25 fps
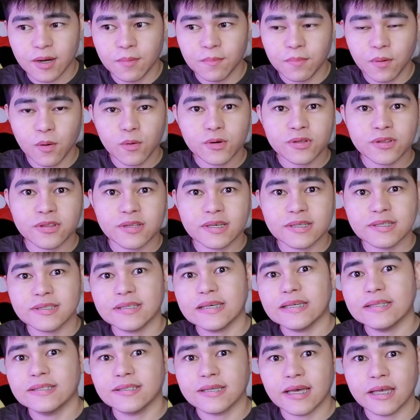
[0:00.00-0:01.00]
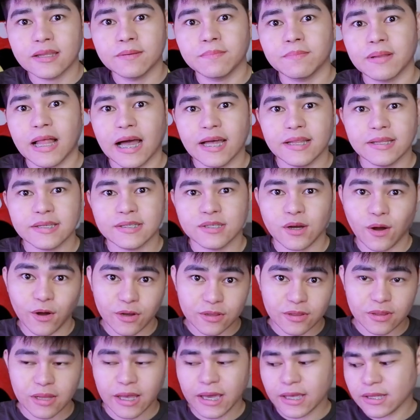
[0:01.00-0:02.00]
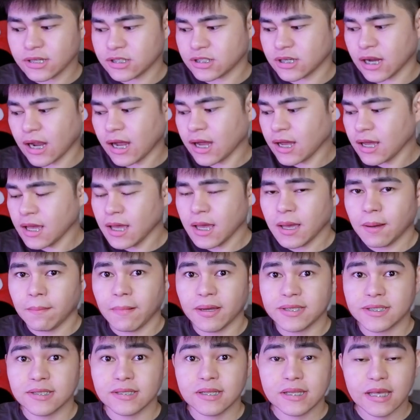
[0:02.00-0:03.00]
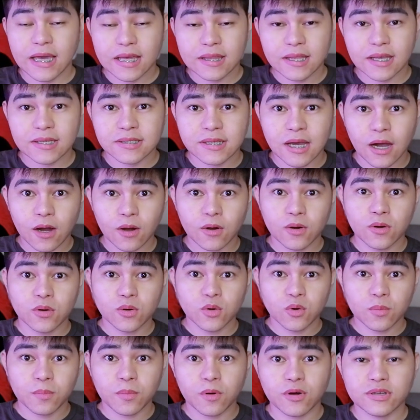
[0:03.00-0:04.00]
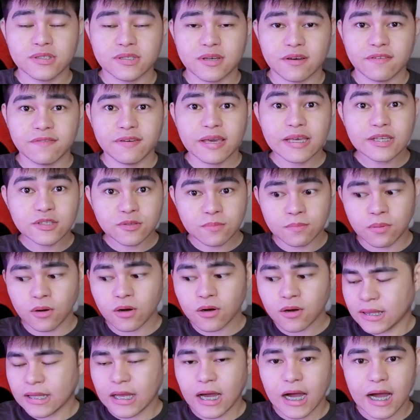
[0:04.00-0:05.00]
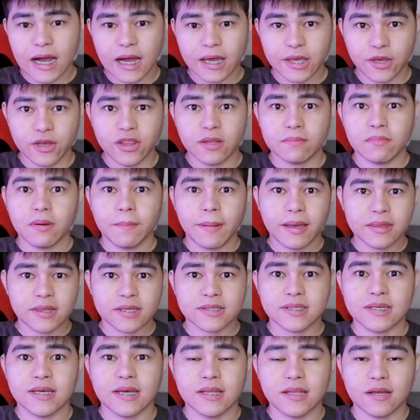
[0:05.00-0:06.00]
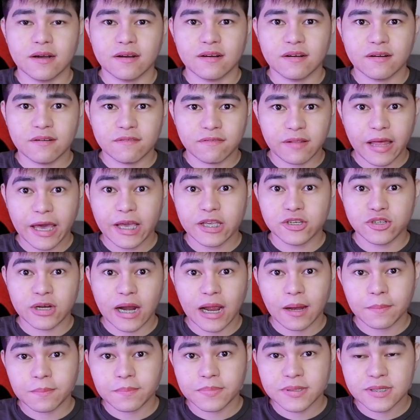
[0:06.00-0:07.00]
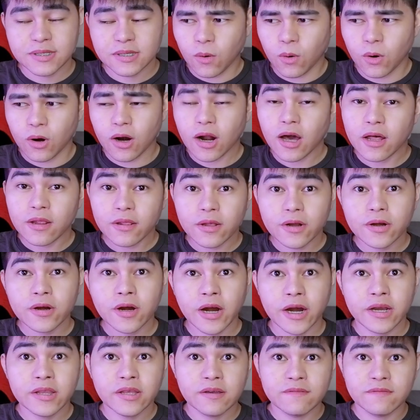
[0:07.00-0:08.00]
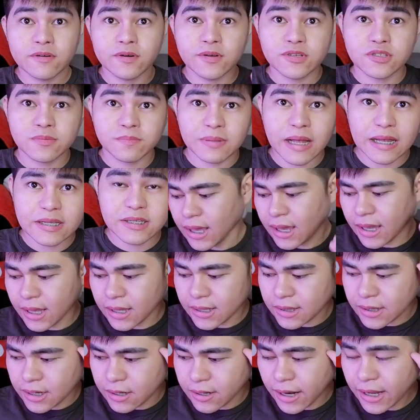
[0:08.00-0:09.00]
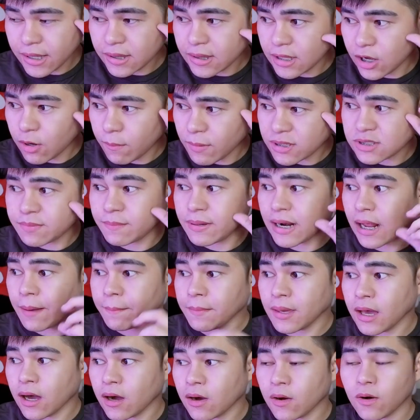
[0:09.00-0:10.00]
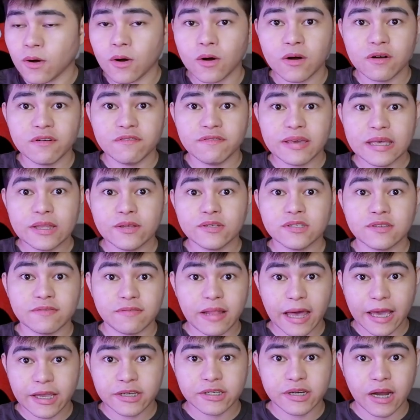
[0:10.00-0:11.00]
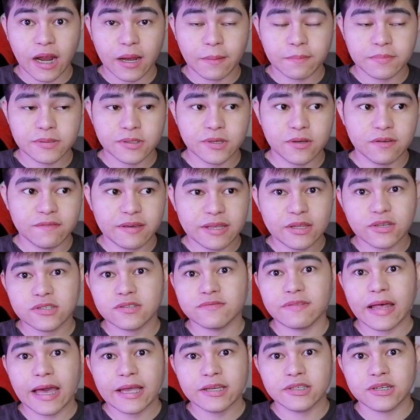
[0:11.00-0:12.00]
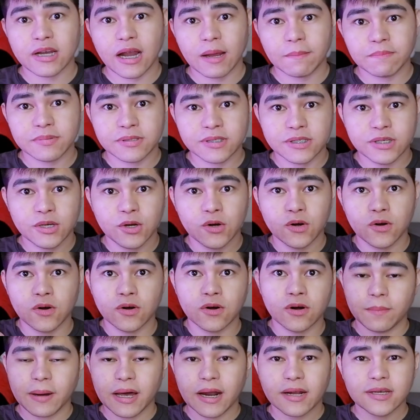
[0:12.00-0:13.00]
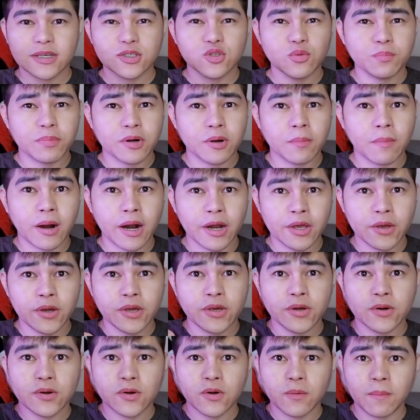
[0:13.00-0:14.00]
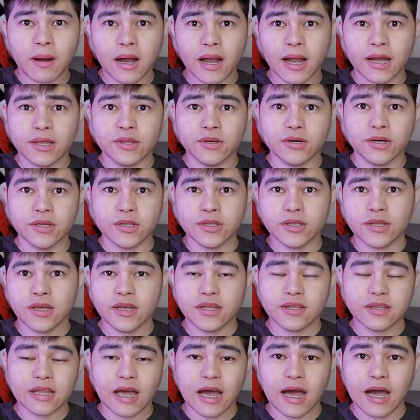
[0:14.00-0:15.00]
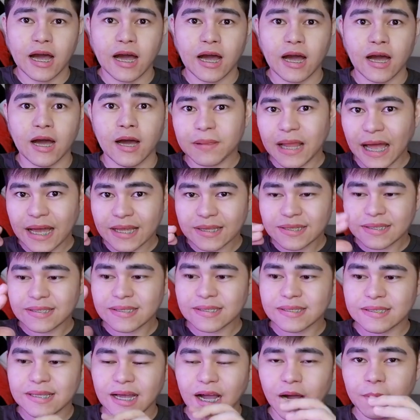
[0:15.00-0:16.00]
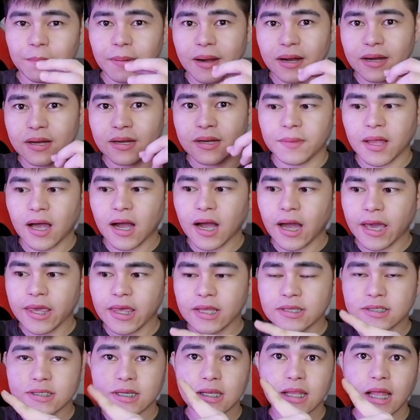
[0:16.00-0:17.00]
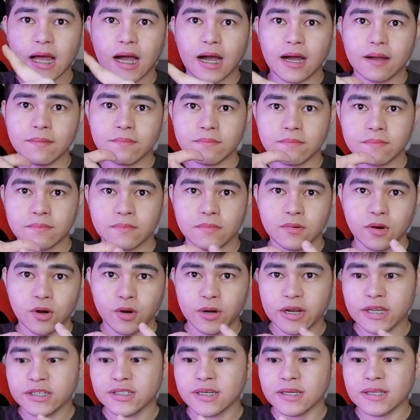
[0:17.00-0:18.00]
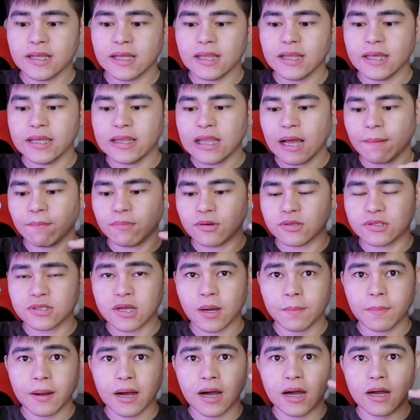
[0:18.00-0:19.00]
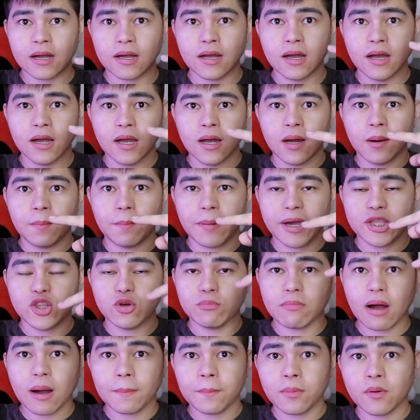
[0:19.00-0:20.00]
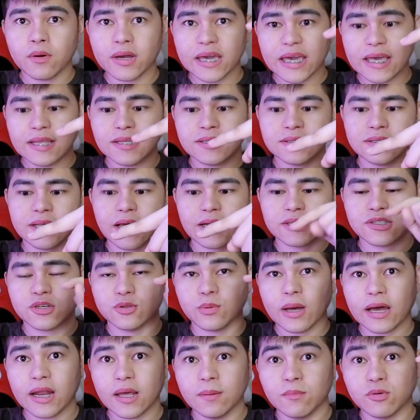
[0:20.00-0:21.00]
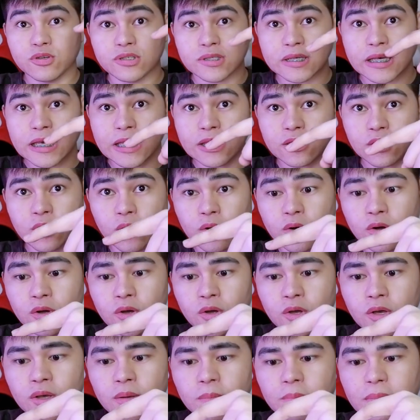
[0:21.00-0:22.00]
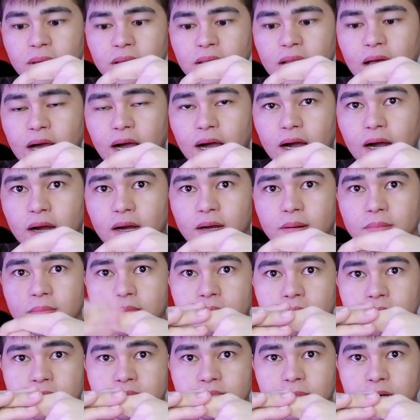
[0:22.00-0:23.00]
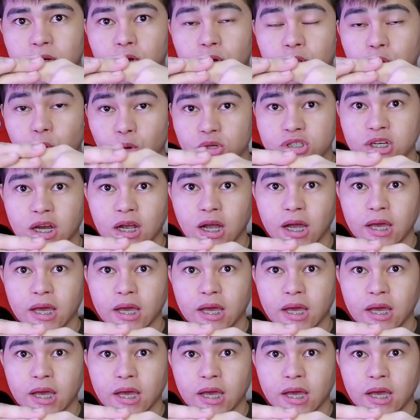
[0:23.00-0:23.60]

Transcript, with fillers: both seeds and plants online siya. May sinalihan kasi akong grupo sa Facebook na yun, nagbebenta siya ng fly traps or other carnivorous plants. And right now, mas marami akong Venus fly traps. Yung Venus fly traps, yung parang sa Super Mario yung gumaganon na plants na kapag nakaganyan sila, originally. Tapos kapag may dumapong insects, kunwari mosquito, biglang magkuklose siyang